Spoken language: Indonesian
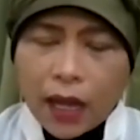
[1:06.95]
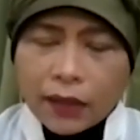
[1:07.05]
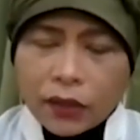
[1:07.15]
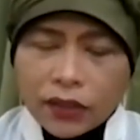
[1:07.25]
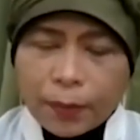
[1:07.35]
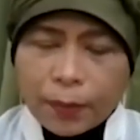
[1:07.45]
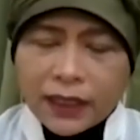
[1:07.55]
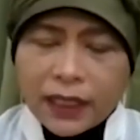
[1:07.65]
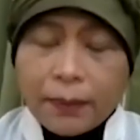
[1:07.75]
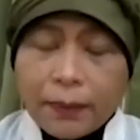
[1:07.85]
kantor staf
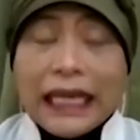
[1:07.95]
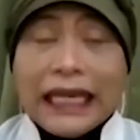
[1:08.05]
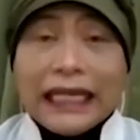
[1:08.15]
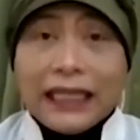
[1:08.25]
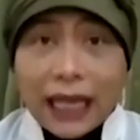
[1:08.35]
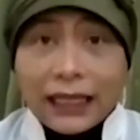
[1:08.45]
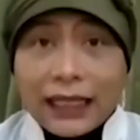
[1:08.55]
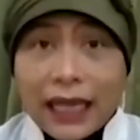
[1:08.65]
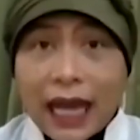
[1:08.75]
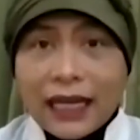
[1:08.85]
presiden
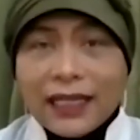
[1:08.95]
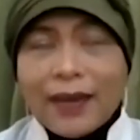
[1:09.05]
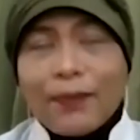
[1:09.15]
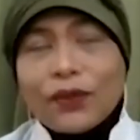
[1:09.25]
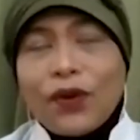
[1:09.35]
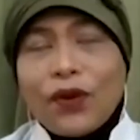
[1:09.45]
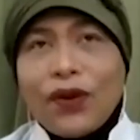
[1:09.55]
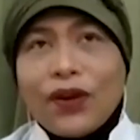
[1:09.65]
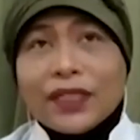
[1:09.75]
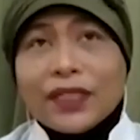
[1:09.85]
menginisiasi adanya
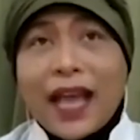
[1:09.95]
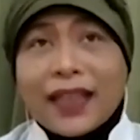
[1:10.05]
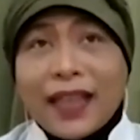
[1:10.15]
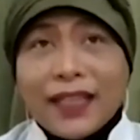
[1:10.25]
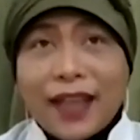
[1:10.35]
protokol kesehatan,